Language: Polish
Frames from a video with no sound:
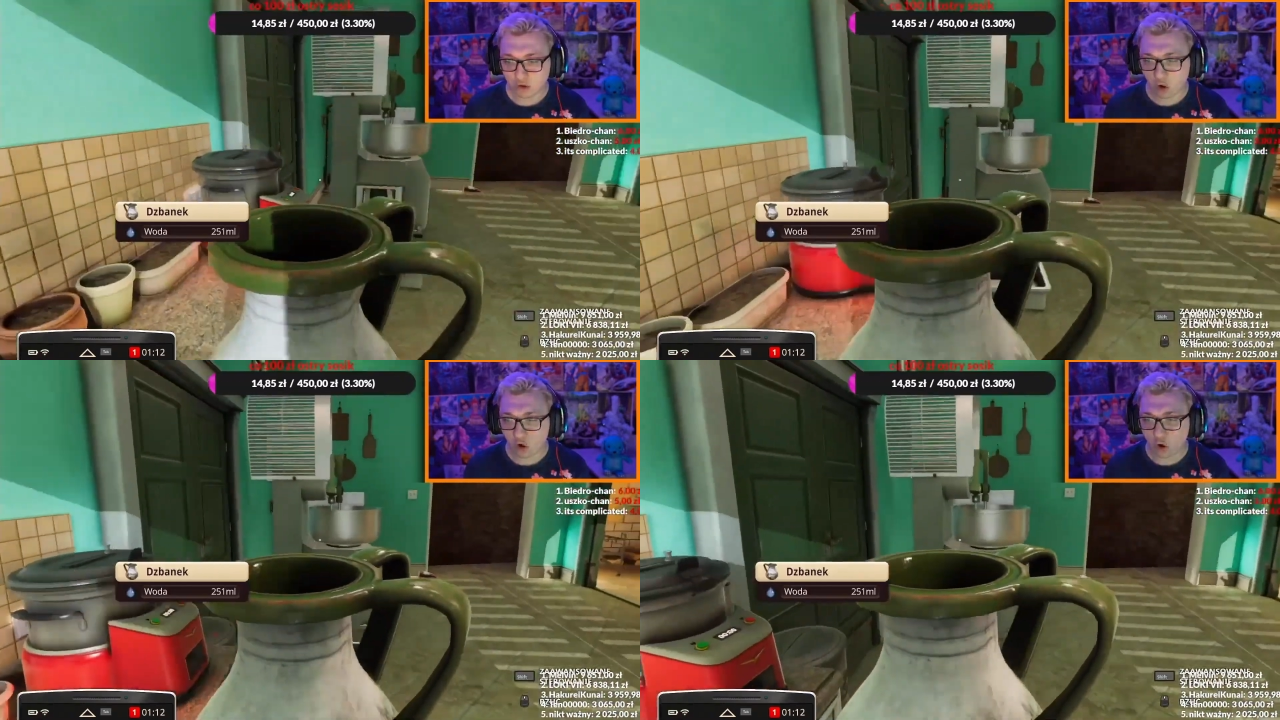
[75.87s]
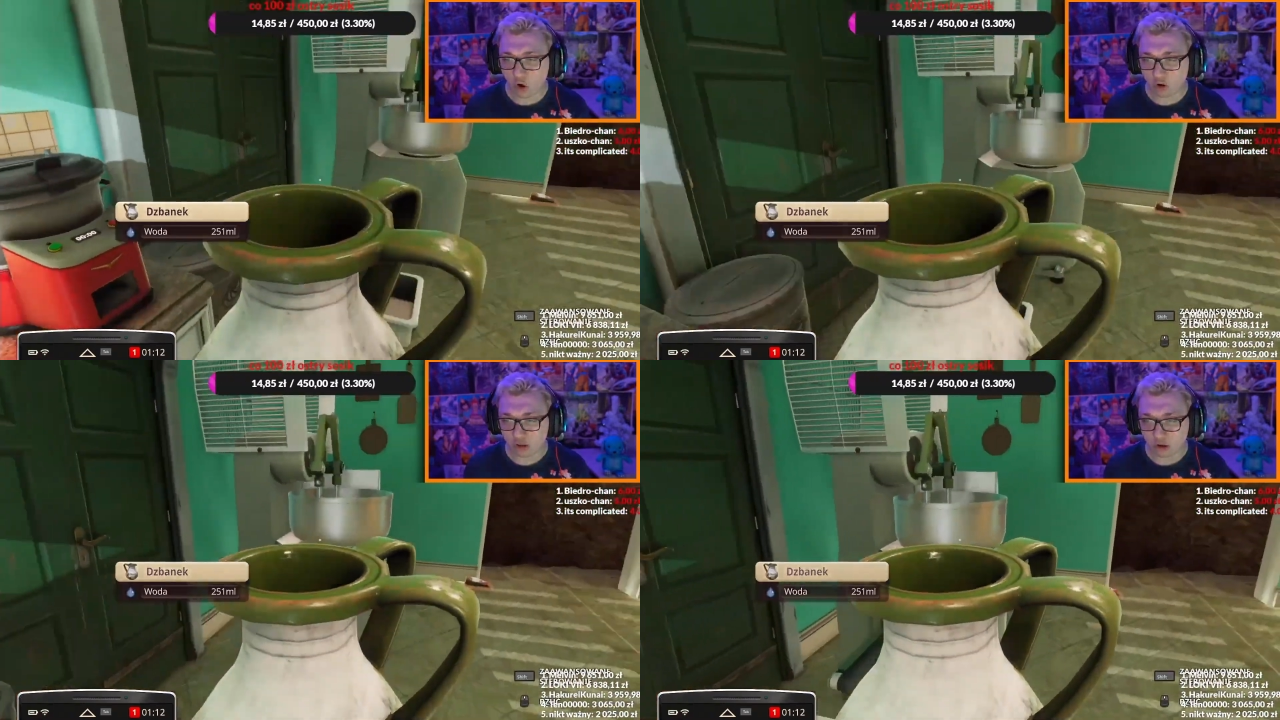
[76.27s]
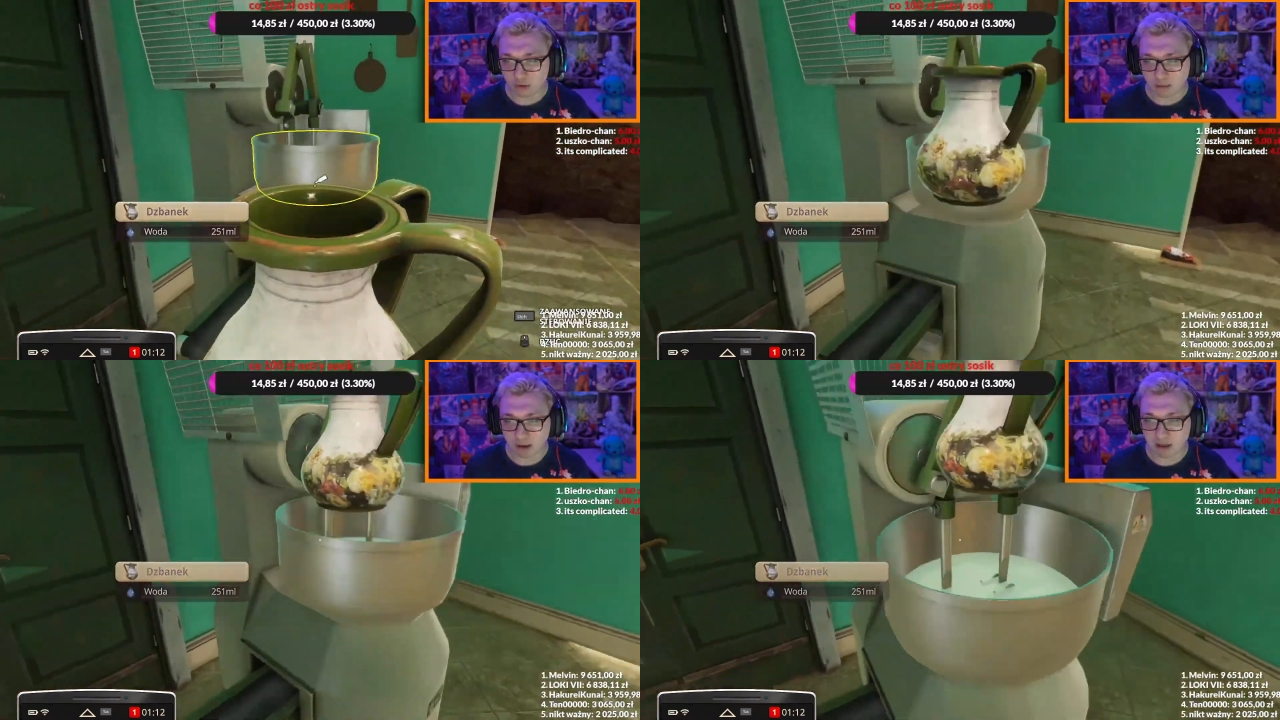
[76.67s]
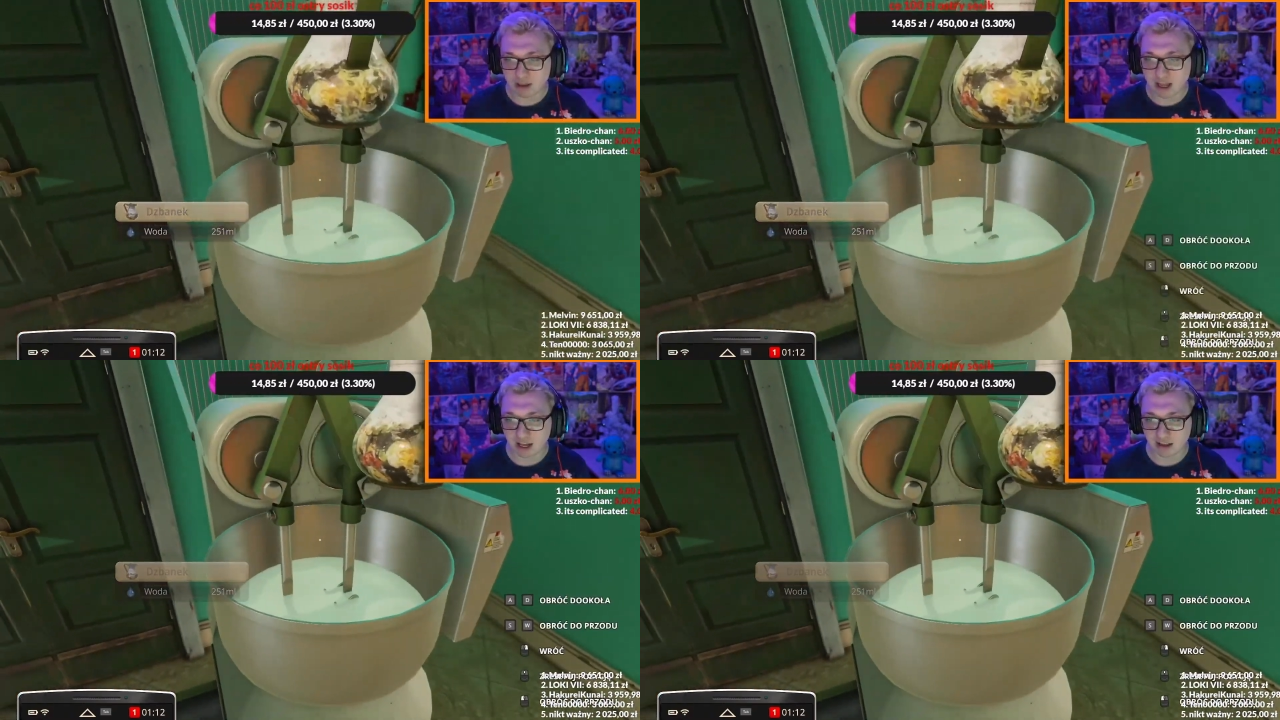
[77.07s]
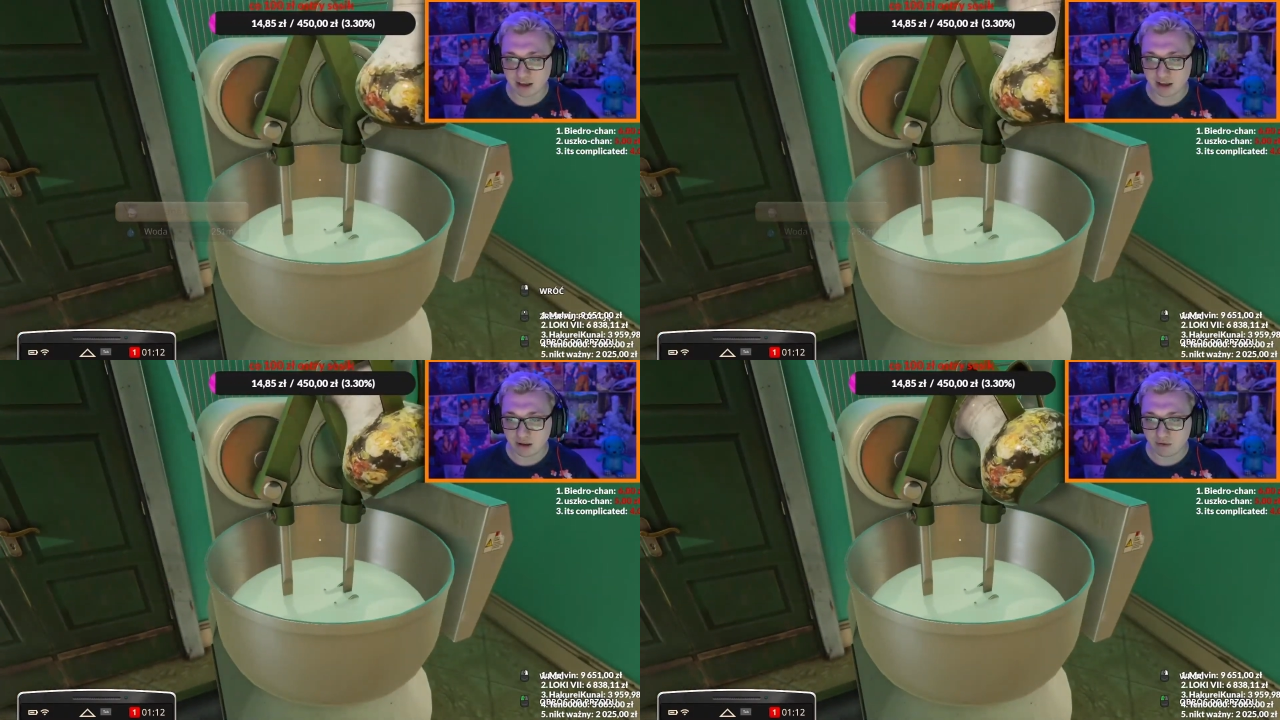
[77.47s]
O, o, dobra, będzie idealnie.
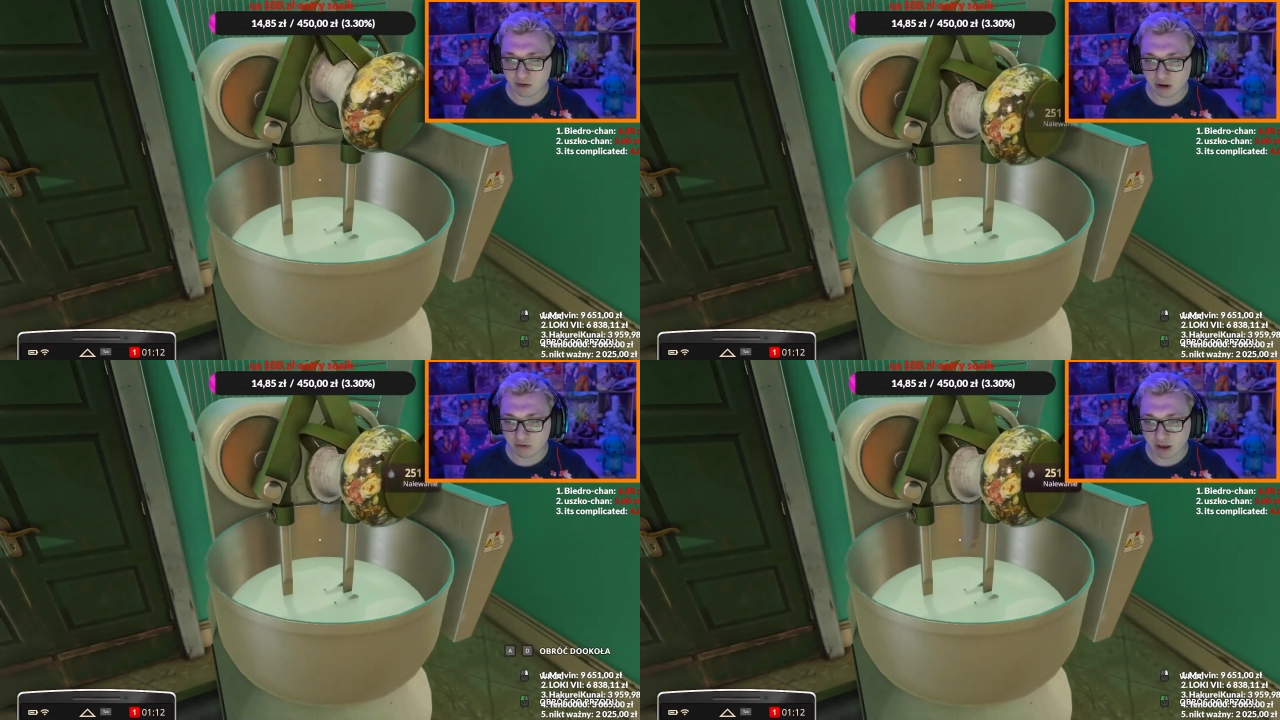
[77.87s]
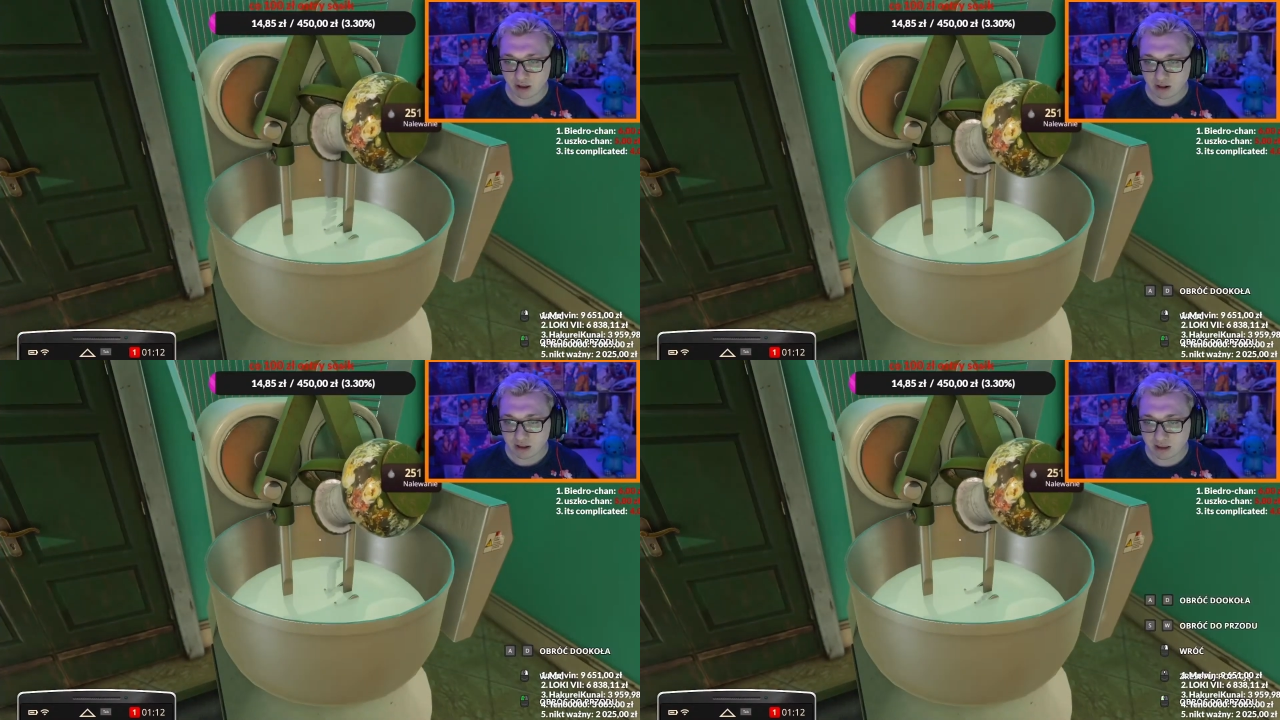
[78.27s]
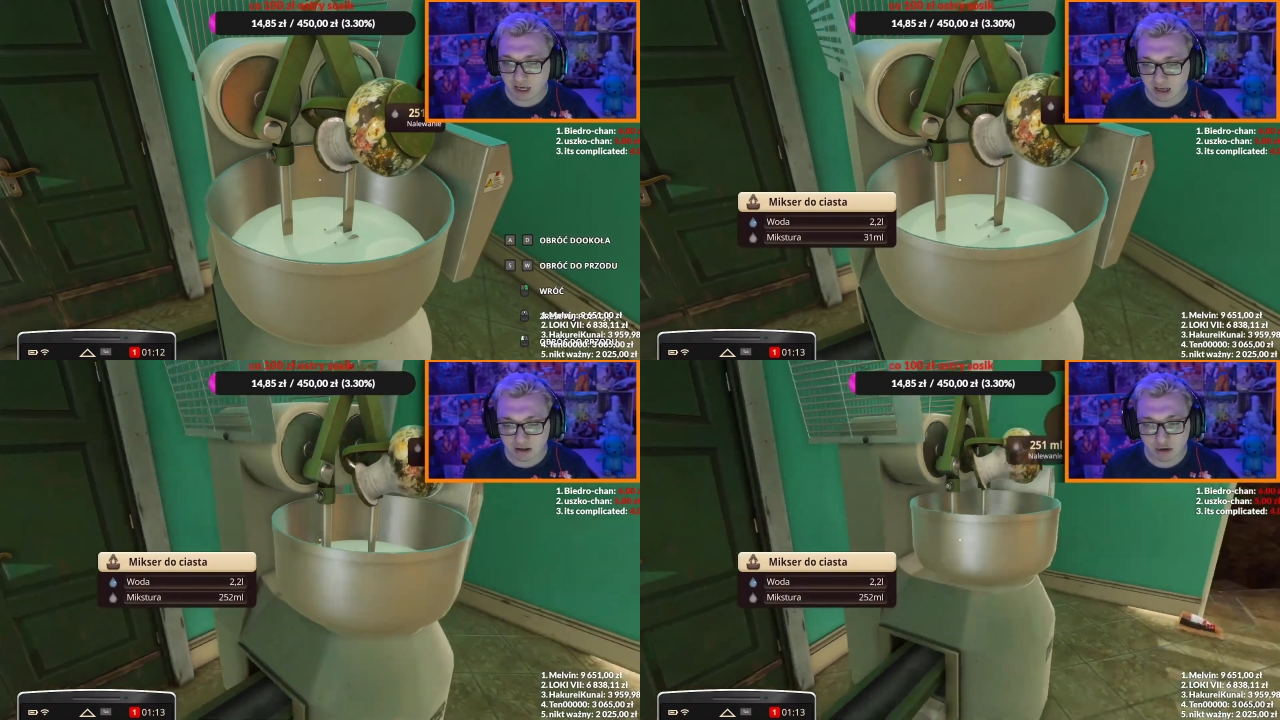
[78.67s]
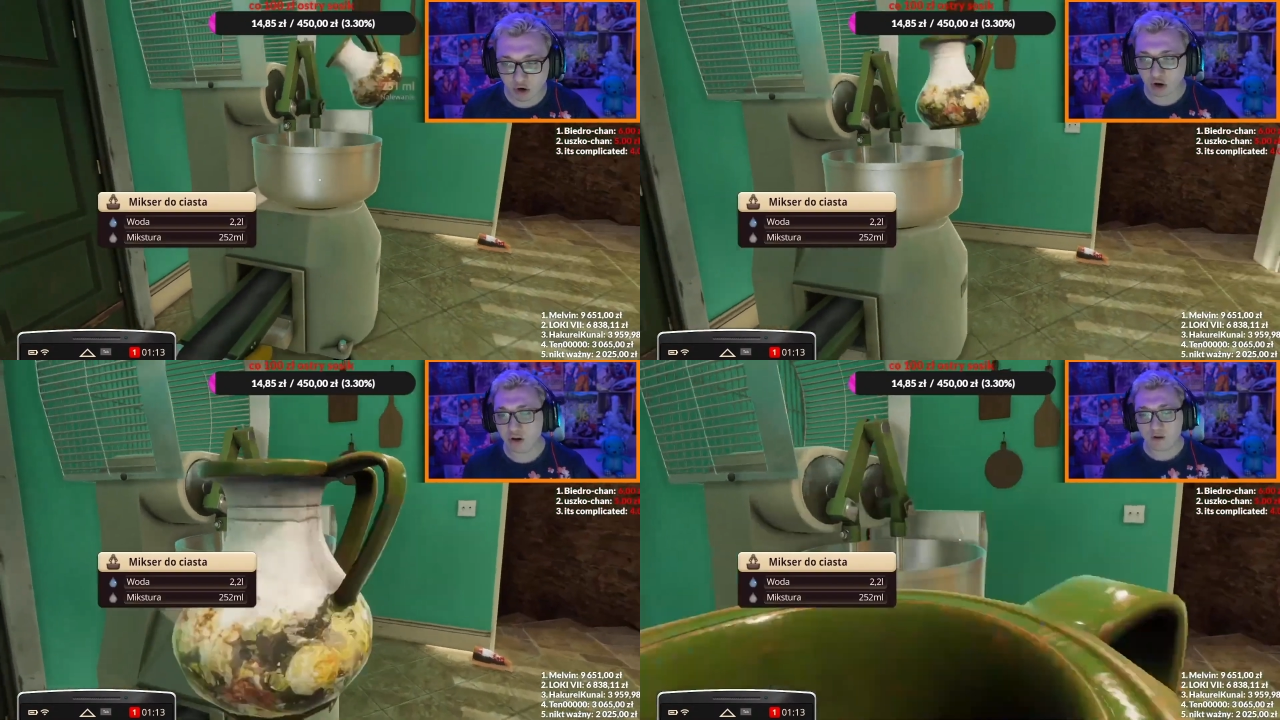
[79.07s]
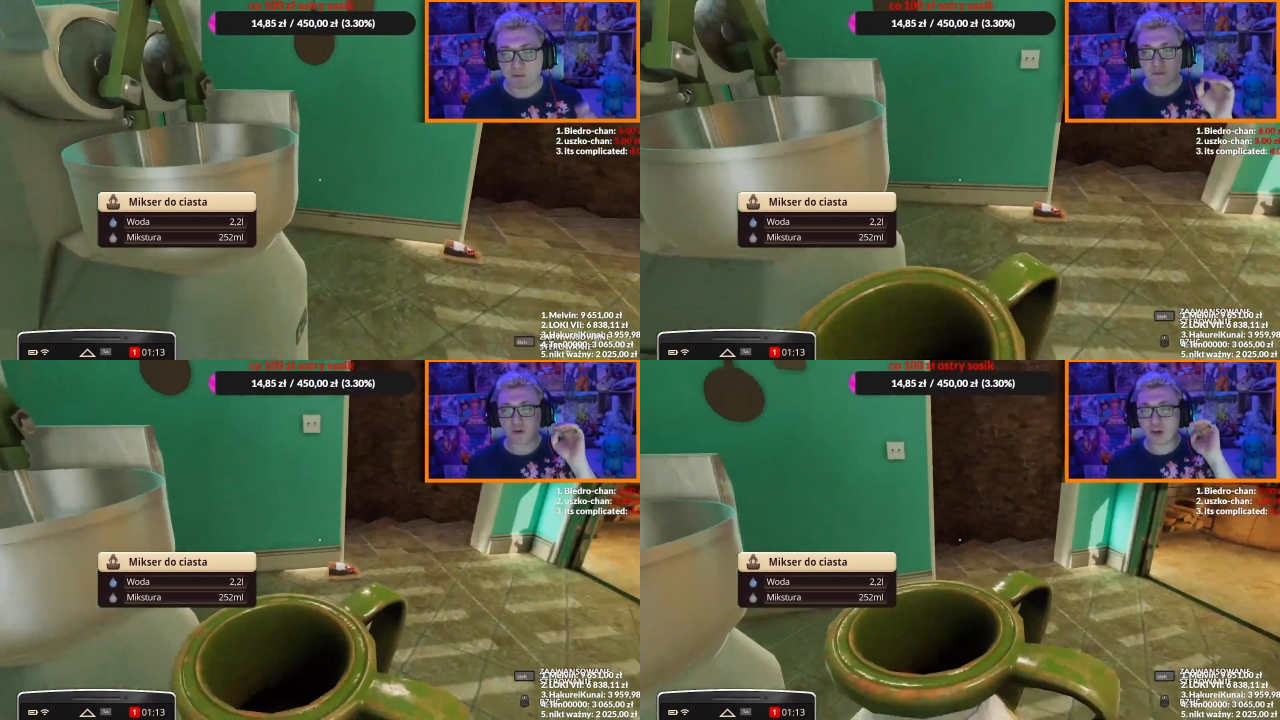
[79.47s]
Widzowie, ciasto to